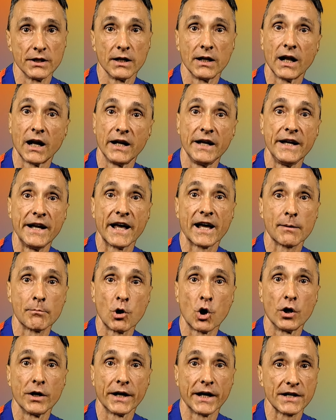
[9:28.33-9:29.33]
la linea
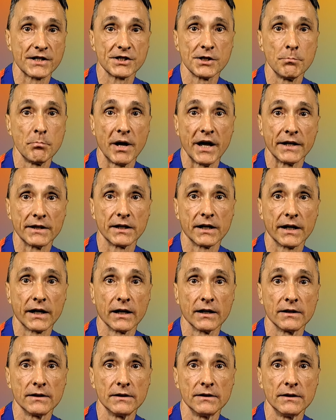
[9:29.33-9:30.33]
armonica e
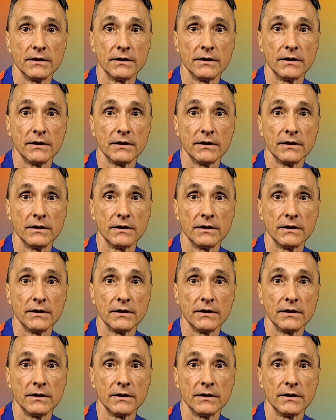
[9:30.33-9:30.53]
simmetrica,